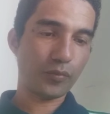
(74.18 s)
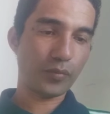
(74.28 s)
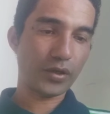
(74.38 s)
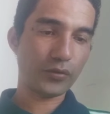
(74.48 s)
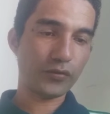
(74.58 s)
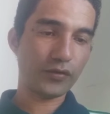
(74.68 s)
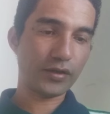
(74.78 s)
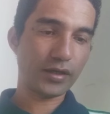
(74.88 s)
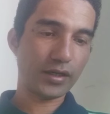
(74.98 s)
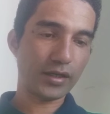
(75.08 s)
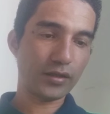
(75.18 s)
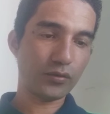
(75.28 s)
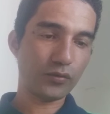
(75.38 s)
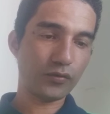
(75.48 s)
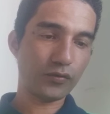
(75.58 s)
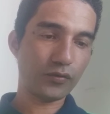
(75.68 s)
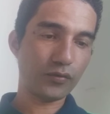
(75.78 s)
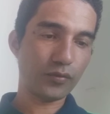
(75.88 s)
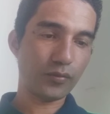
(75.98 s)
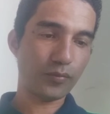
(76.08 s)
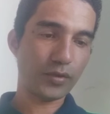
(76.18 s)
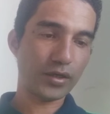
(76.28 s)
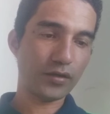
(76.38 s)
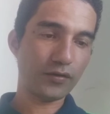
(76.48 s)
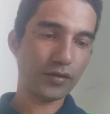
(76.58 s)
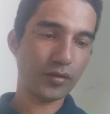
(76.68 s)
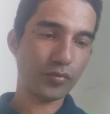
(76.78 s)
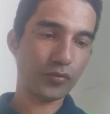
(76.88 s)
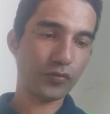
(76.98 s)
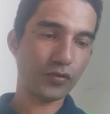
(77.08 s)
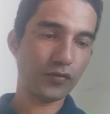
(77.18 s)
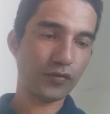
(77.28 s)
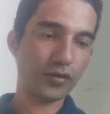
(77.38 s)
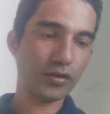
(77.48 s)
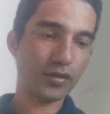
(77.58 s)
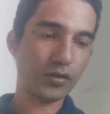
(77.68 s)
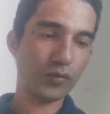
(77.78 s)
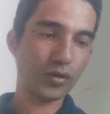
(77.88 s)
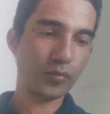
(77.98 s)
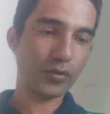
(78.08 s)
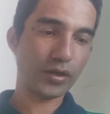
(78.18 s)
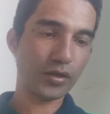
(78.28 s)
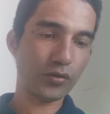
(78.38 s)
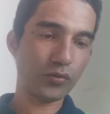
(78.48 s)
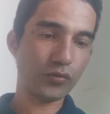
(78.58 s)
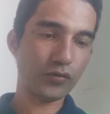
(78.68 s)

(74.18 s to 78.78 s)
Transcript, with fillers: para os incrédulos, mas a profecia não é para